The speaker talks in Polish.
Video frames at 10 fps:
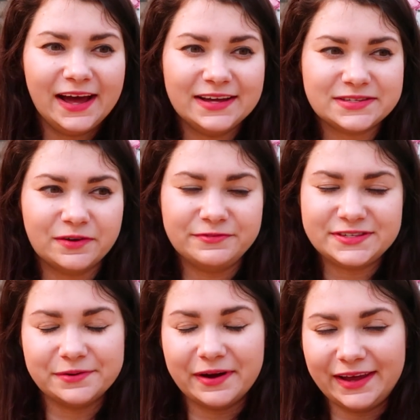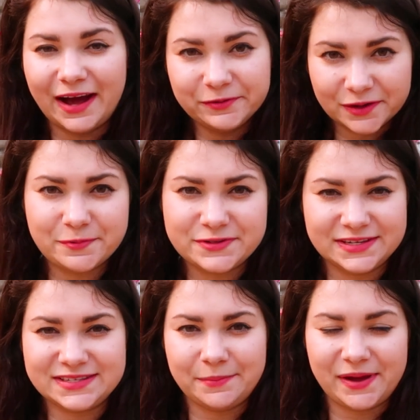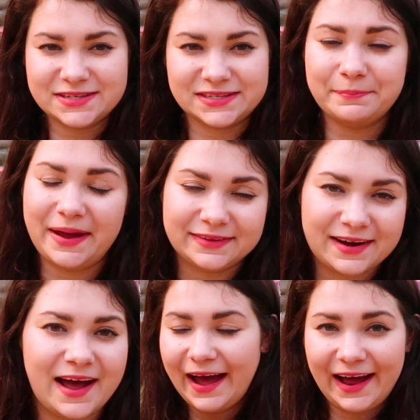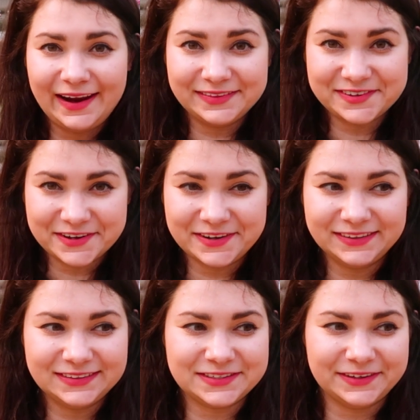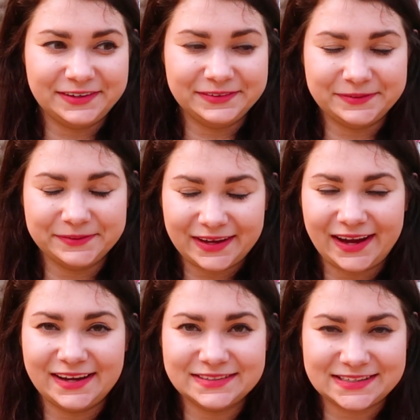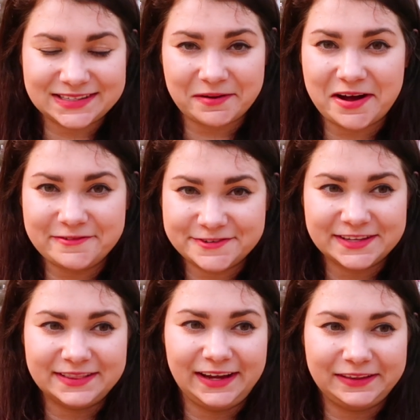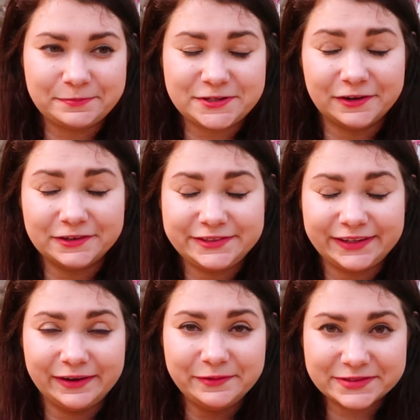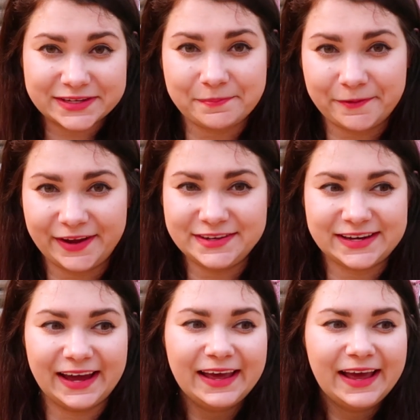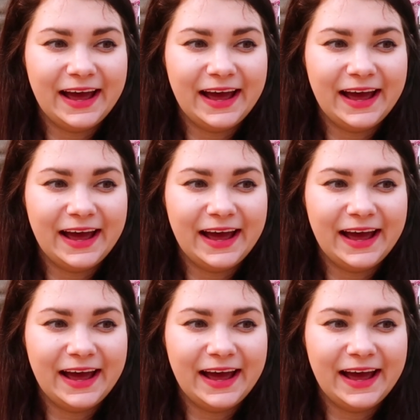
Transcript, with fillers: e, są wysyłane autobusy zamiast metra, ale to, co tutaj zastałam w Sydney, to przechodzi ludzkie pojęcie. E,